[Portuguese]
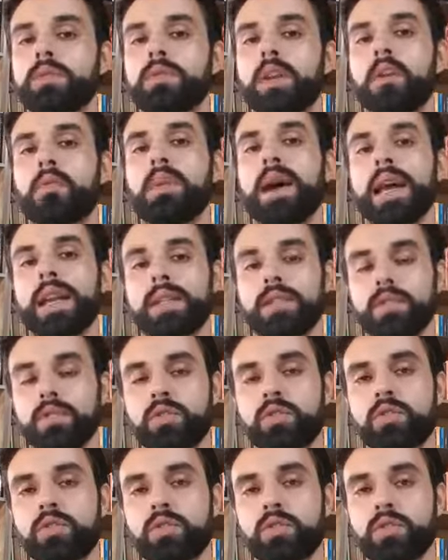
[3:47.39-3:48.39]
Tem uma área de
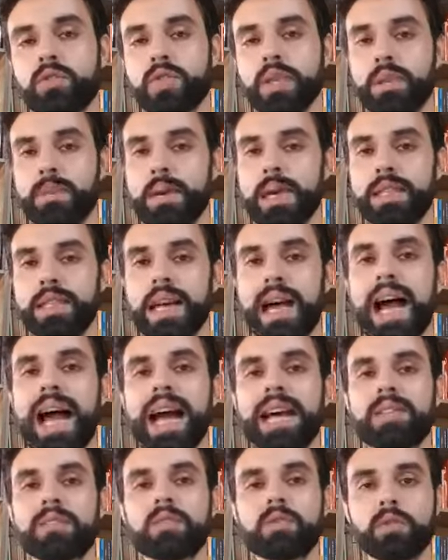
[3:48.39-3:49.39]
estudo chamada
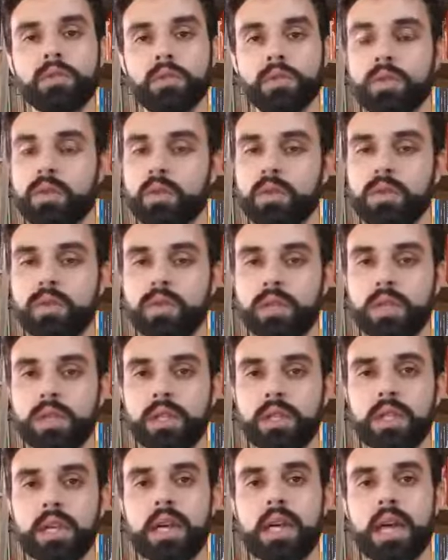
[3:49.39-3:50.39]

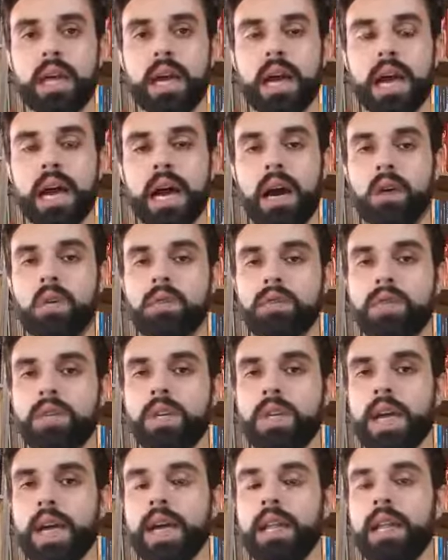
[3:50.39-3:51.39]
astrobiologia,
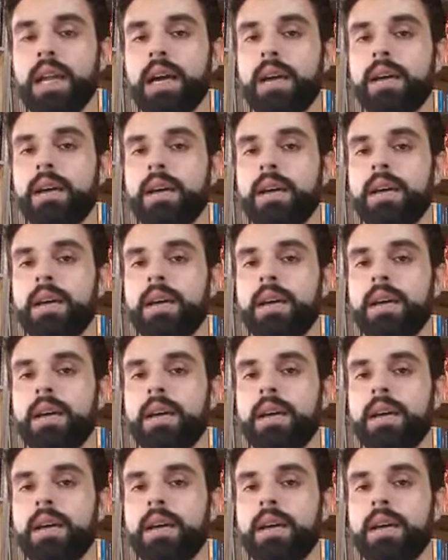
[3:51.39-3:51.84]
onde ela